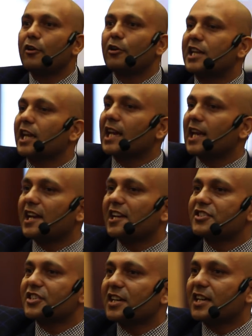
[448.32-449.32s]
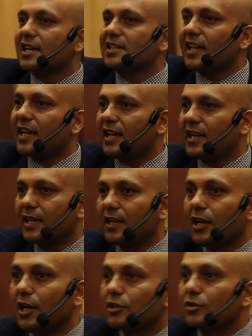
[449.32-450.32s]
और डिक्लेरेशन करते हैं
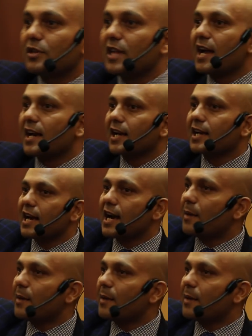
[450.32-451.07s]
तो ध्यान रखना